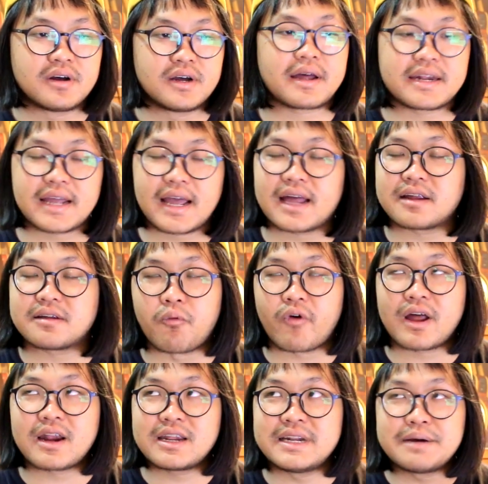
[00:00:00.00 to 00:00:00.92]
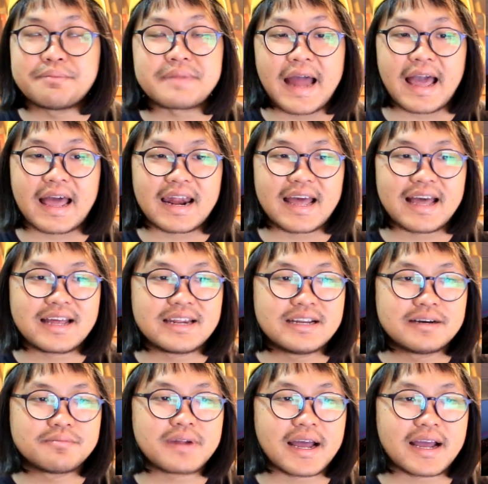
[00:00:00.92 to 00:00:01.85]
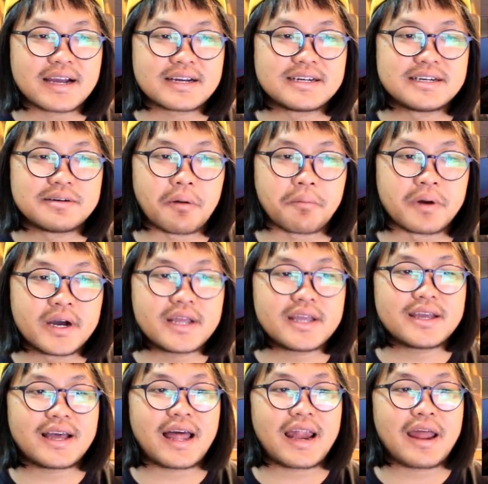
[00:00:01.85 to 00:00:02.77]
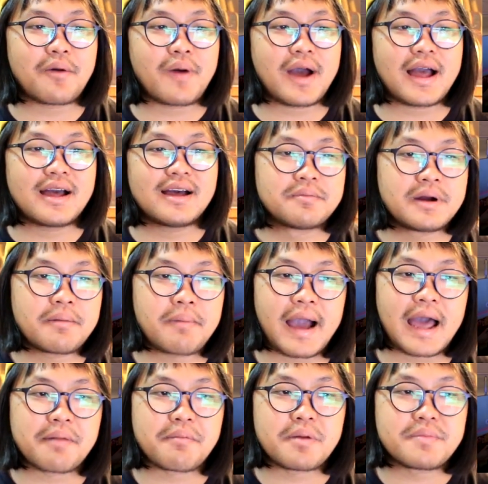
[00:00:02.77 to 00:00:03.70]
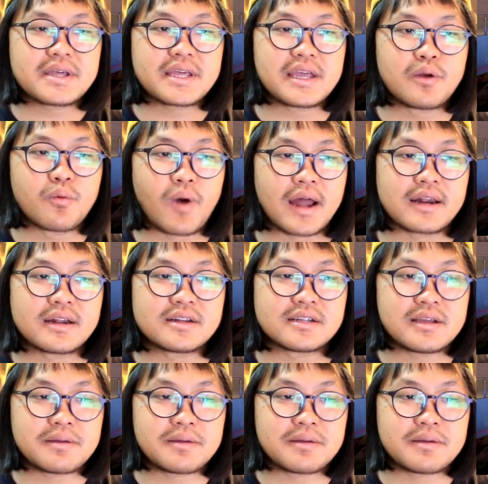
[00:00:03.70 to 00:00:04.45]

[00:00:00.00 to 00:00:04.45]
อันเนี้ยผมว่าเริ่มหนักแล้วเริ่มหนักก็คือแบบเฮ้ยอะไรวะเพิ่งผ่านไปไม่กี่วัน